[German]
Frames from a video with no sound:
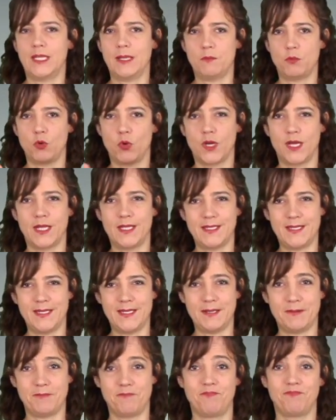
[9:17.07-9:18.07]

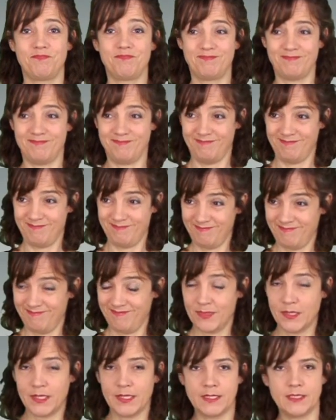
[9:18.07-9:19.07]
Jahrzehnten wie nur wenige
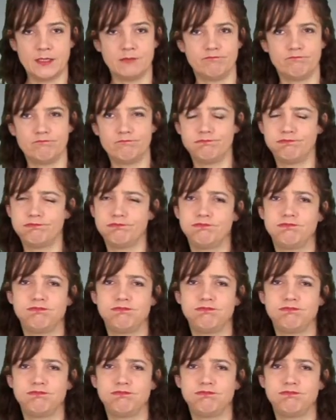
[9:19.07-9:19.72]
geprägt.